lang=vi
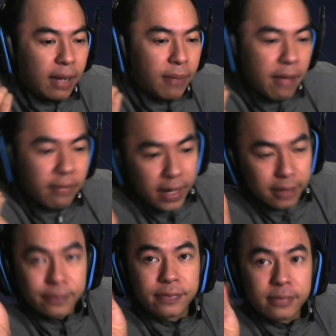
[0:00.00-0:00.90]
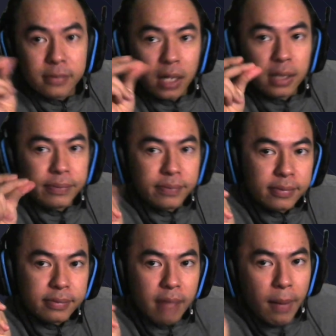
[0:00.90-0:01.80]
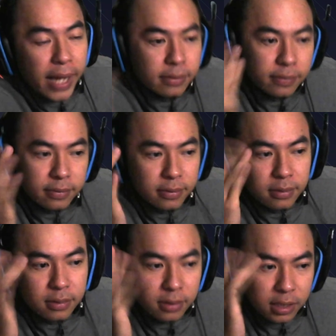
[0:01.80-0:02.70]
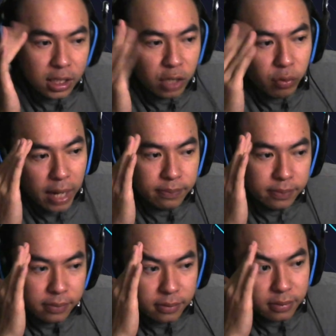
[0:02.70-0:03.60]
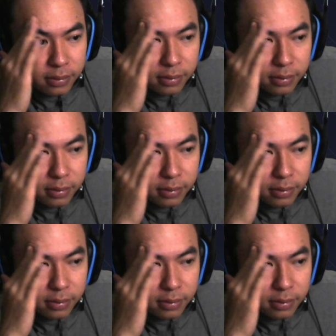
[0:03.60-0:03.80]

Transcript: chào và hẹn gặp lại với Fran. Bye bye. See you again.